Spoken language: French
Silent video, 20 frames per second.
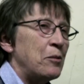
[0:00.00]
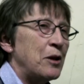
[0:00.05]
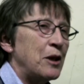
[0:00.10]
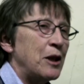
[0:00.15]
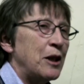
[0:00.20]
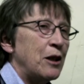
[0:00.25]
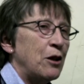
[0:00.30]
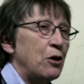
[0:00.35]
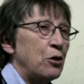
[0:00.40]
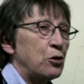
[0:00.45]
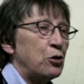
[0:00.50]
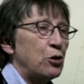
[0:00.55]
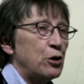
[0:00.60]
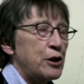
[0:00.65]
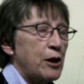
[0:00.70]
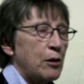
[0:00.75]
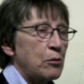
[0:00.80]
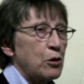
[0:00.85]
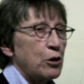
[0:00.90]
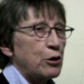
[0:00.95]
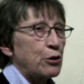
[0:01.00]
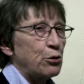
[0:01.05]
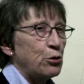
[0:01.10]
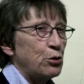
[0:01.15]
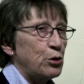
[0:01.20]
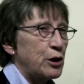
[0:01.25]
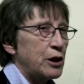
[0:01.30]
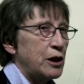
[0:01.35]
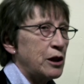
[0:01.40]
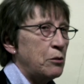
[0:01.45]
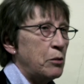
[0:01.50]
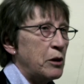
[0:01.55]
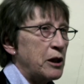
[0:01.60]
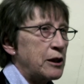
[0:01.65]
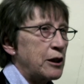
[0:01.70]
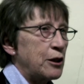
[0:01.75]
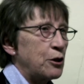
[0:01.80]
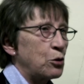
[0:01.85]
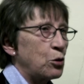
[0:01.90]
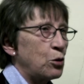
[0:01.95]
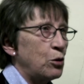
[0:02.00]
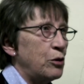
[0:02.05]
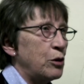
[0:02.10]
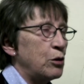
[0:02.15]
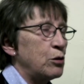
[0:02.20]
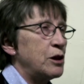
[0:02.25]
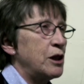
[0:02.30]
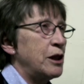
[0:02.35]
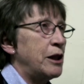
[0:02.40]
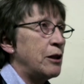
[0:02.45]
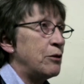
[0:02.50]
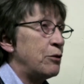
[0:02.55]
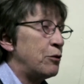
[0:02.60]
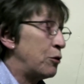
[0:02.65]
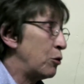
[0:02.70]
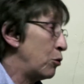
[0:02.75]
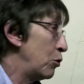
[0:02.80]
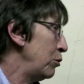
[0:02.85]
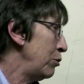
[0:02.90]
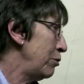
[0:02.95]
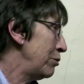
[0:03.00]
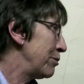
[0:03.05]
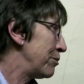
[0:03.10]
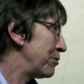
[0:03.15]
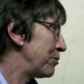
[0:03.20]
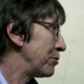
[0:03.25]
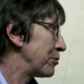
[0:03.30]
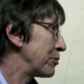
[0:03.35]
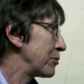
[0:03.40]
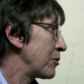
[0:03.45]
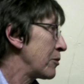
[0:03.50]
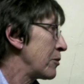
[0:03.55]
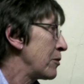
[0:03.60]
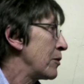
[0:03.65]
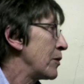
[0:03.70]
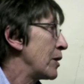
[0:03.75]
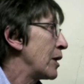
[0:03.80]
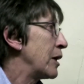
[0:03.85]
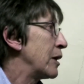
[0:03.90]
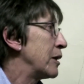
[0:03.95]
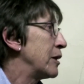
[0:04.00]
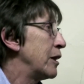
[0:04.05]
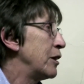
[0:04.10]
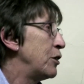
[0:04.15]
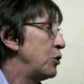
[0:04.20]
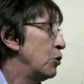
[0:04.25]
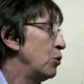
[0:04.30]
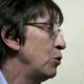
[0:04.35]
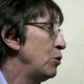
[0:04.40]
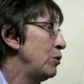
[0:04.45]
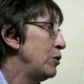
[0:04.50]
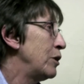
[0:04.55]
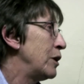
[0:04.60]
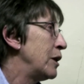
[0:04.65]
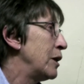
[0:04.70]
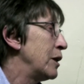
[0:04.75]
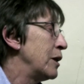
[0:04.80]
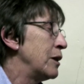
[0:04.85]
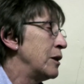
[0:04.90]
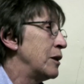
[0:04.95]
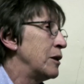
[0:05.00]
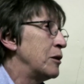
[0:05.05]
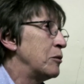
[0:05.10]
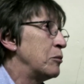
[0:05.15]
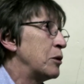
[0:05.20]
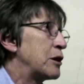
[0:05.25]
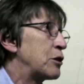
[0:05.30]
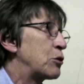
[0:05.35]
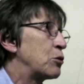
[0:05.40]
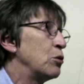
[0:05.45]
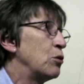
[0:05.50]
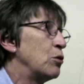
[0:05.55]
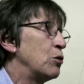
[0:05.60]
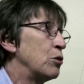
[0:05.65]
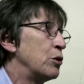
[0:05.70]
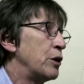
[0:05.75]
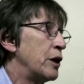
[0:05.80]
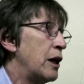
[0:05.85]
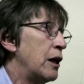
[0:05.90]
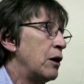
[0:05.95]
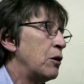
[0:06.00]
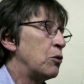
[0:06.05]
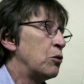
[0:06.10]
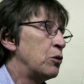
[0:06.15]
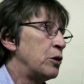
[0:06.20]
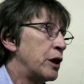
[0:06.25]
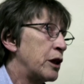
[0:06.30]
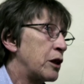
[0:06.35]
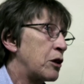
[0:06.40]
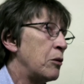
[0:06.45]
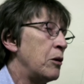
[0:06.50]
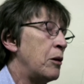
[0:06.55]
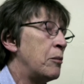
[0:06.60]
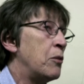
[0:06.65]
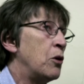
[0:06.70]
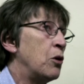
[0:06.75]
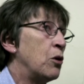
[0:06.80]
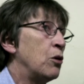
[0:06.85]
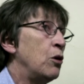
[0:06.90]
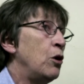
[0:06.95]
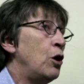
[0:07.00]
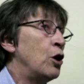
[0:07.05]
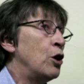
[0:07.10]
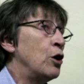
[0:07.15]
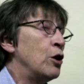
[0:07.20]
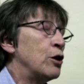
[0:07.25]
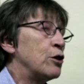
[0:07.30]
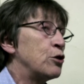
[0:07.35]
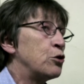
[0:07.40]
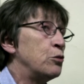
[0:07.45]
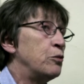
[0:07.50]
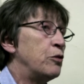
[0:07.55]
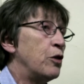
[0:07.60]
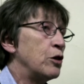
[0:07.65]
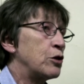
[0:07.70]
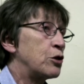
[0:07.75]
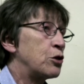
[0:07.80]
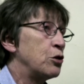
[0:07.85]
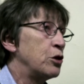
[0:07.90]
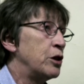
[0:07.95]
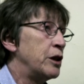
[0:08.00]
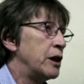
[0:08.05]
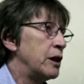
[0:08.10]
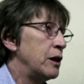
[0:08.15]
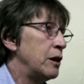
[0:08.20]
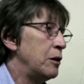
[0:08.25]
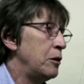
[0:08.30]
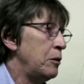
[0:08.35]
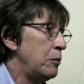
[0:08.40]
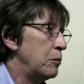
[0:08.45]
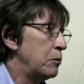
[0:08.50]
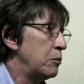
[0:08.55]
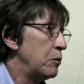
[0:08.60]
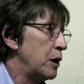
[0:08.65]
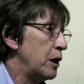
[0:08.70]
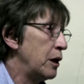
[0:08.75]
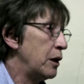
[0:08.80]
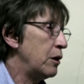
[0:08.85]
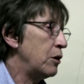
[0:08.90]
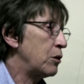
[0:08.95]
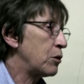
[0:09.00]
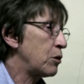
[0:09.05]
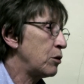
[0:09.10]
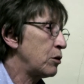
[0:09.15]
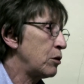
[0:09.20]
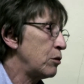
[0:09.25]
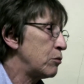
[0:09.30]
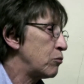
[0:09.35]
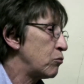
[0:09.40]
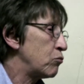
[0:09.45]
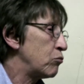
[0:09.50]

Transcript: Et le deuxième souci, ben, c'est de trouver aussi des fonds, des dons. Parce qu'on on est quand même euh, subventionné, mais euh,